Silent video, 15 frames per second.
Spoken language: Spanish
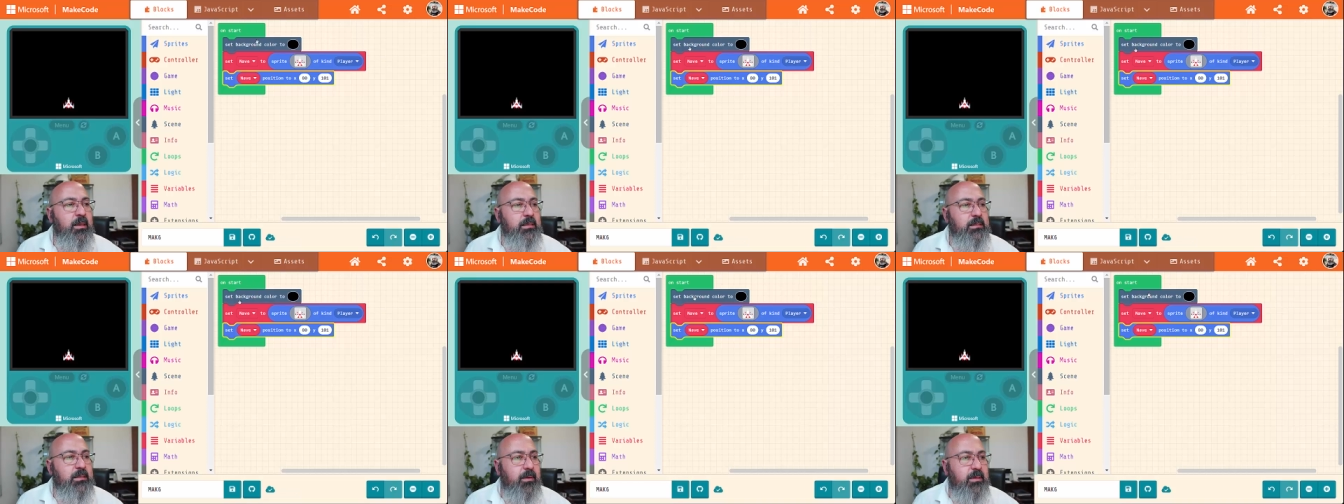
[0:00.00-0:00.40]

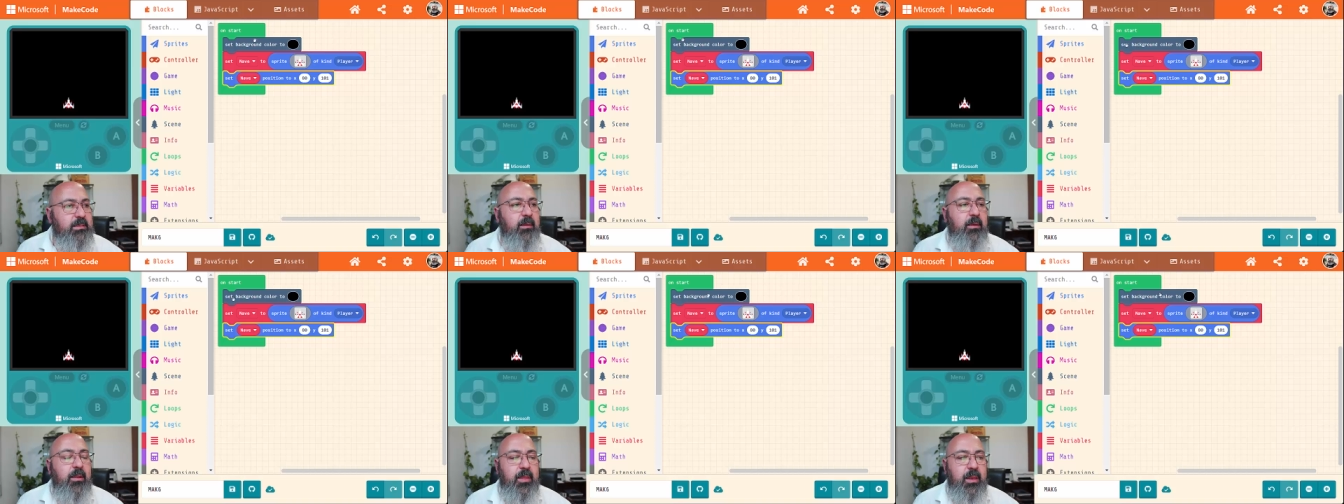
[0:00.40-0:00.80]
se va a
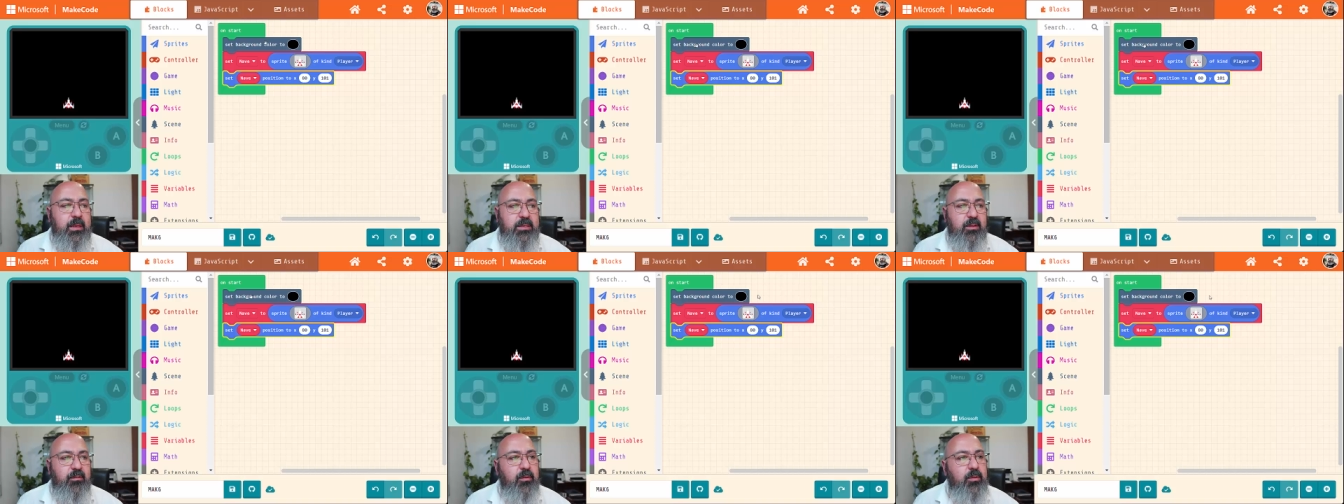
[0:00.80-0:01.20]
establecer
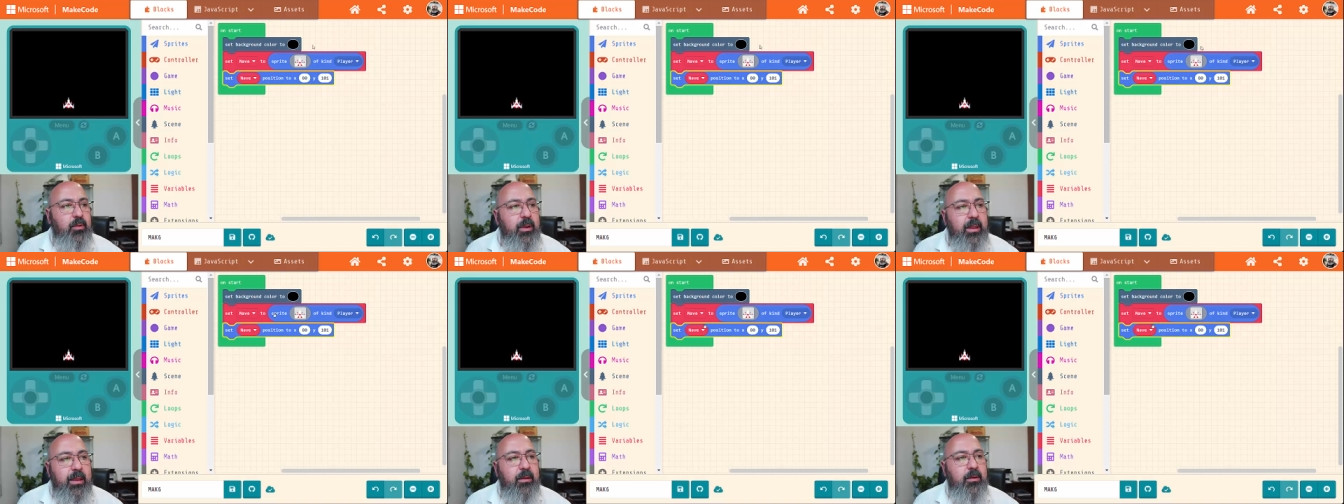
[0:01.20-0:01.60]
ese
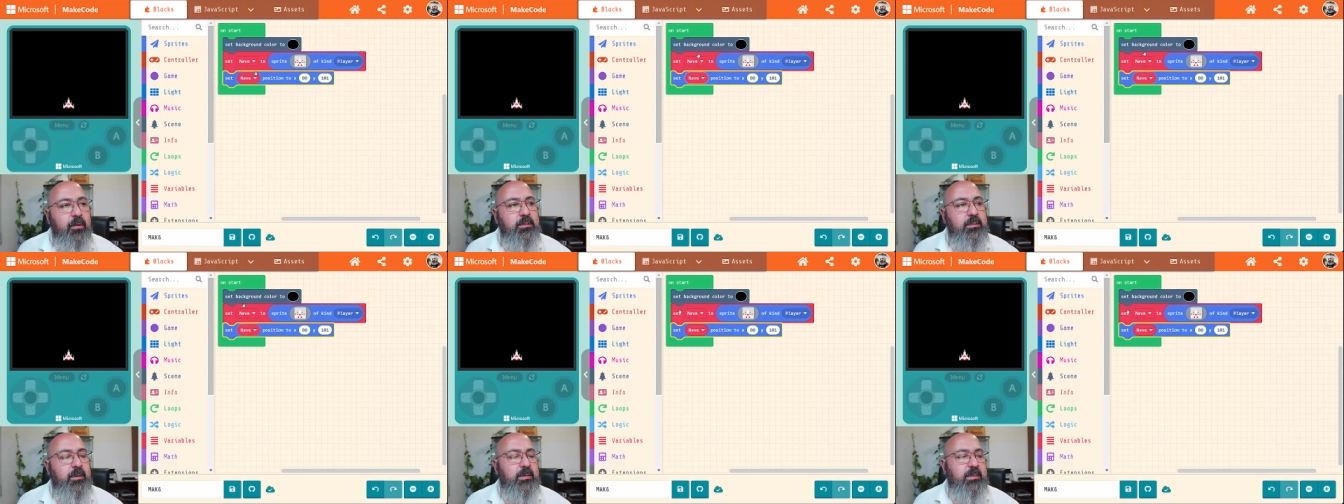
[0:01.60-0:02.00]
fondo
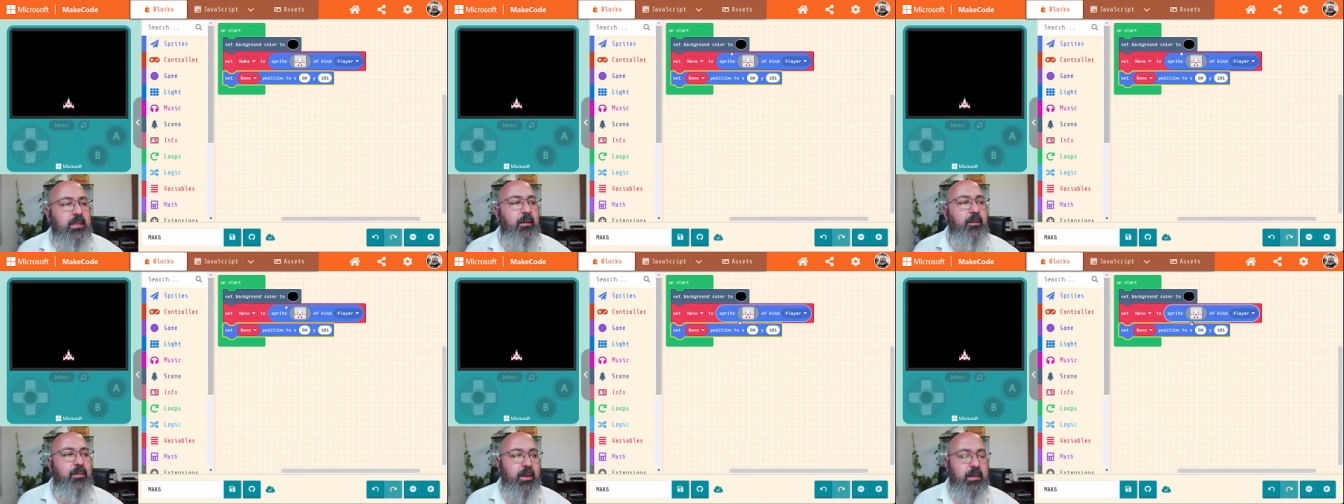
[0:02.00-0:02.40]
negro, se va a
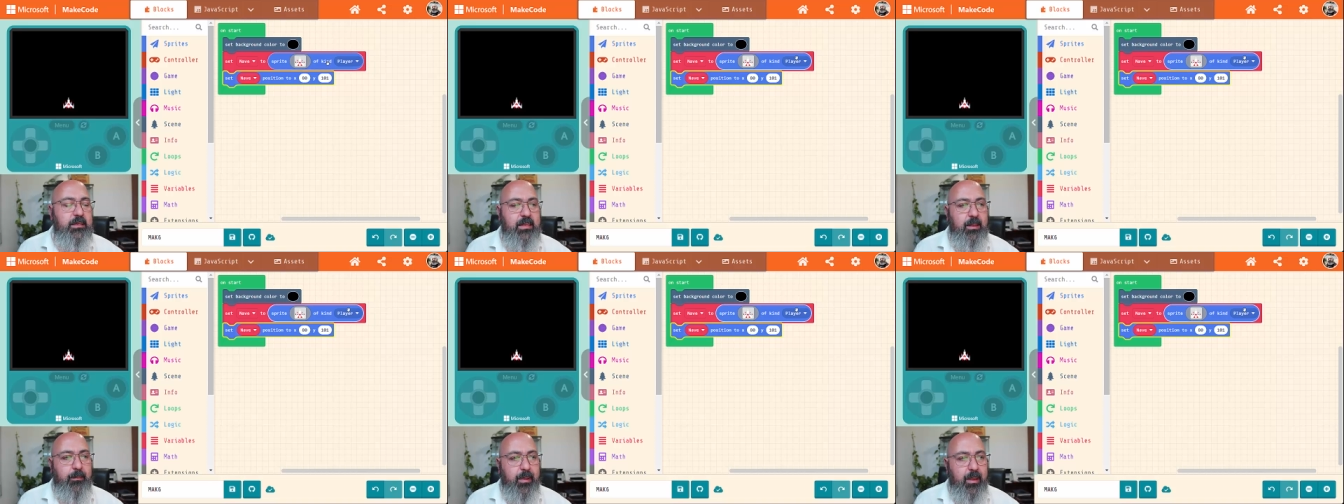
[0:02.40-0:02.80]
establecer
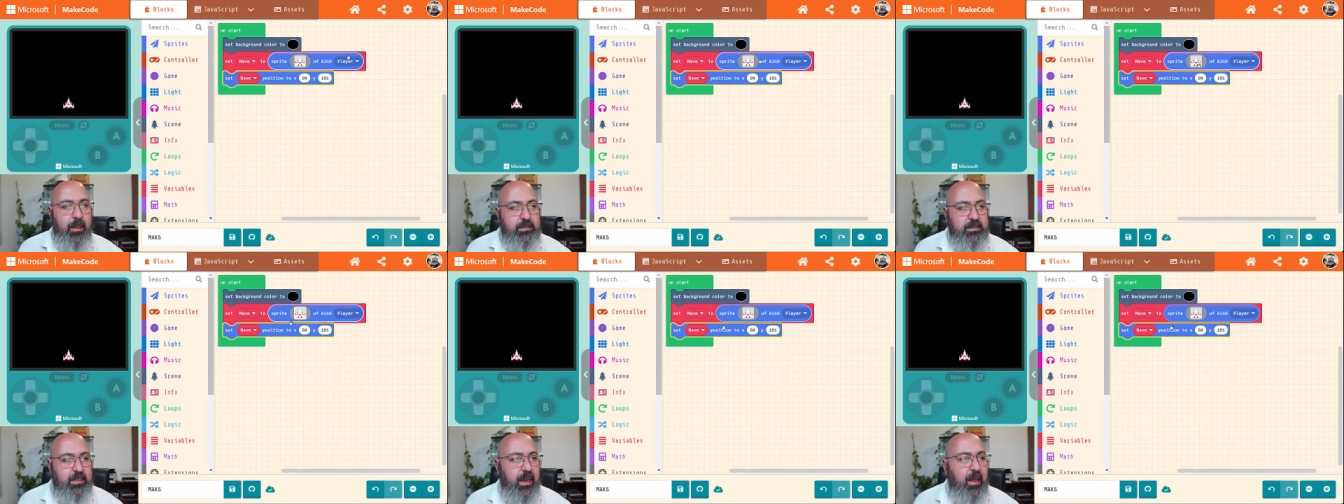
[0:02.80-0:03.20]
esta,
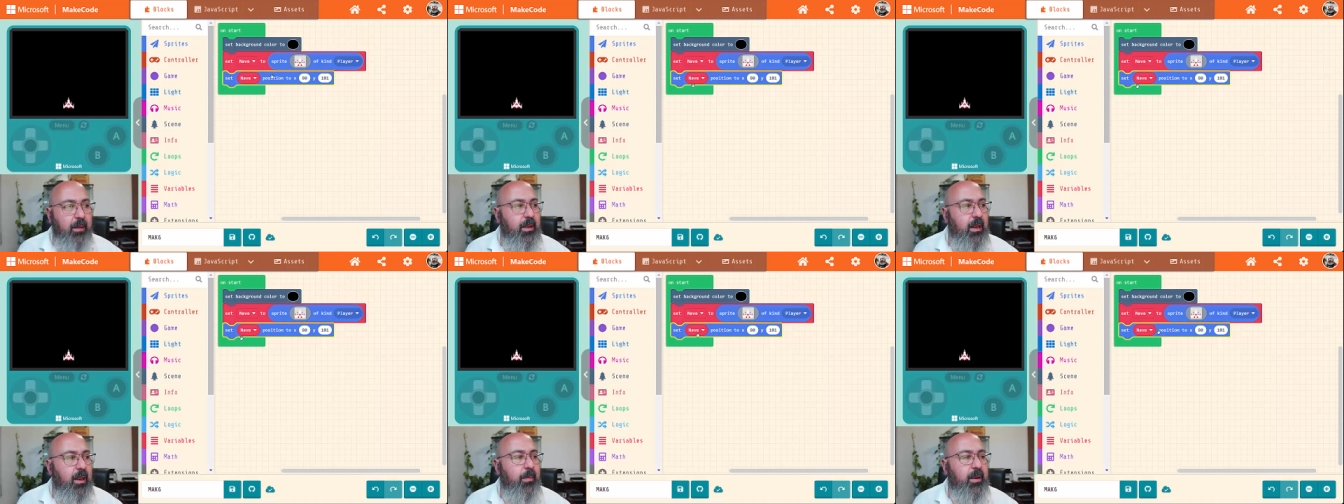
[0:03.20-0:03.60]

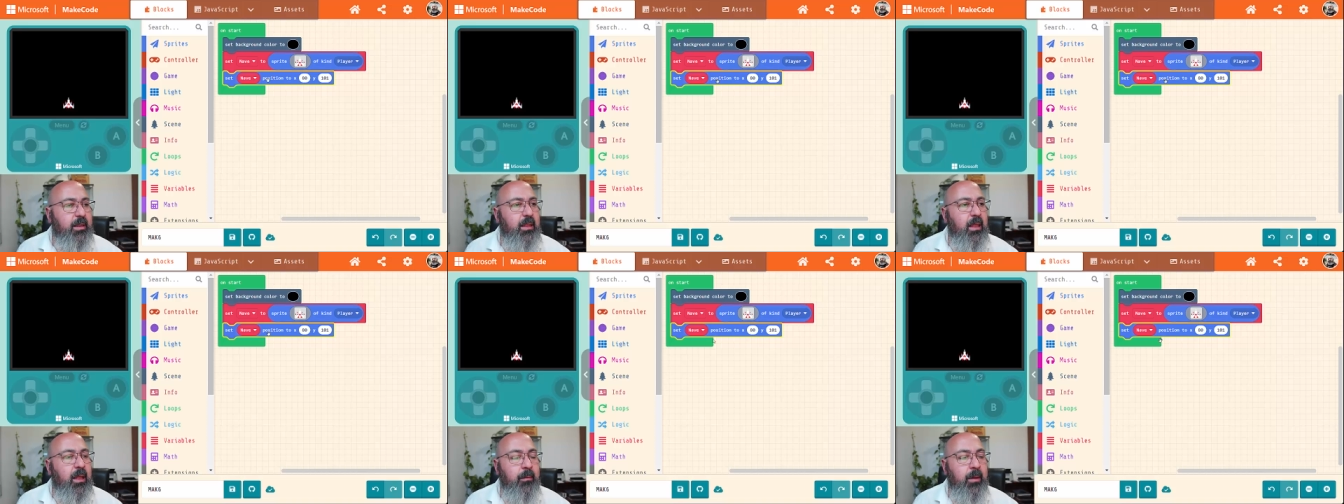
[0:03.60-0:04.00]
nave en la
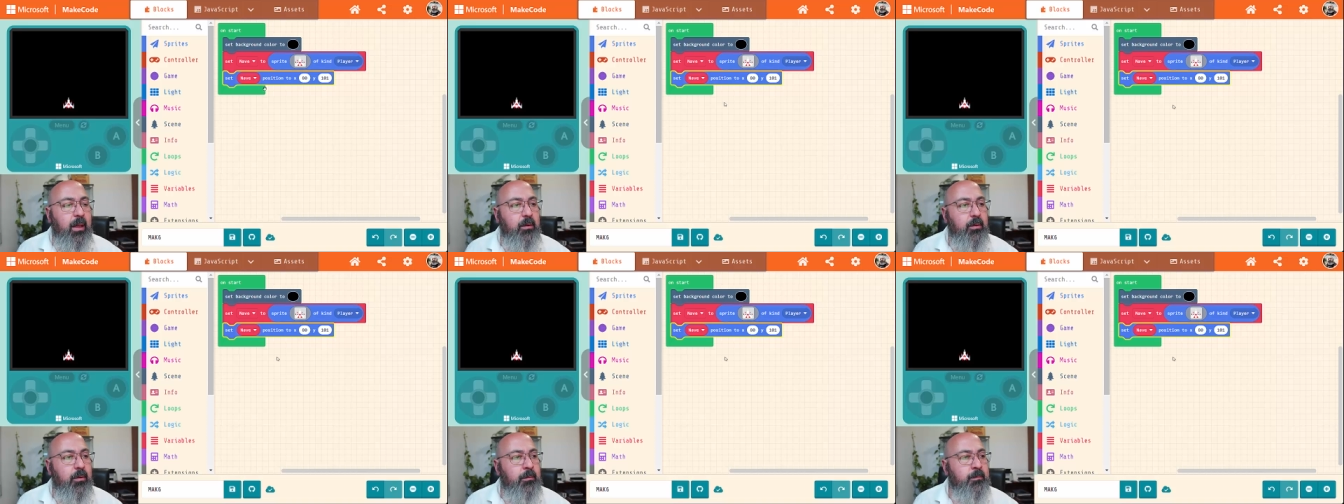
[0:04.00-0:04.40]
parte de
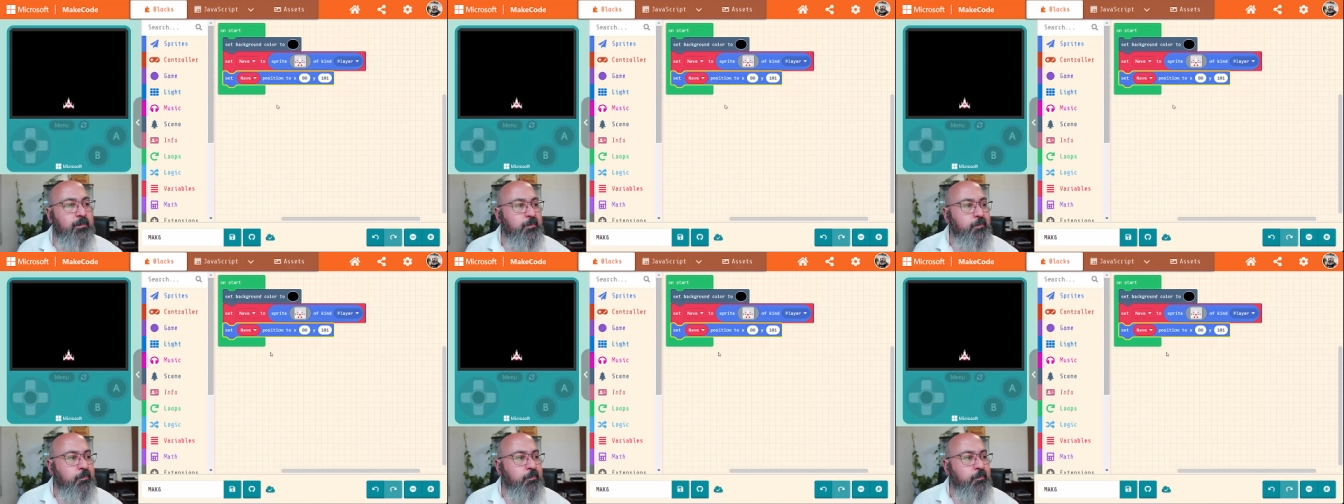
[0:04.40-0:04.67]
abajo,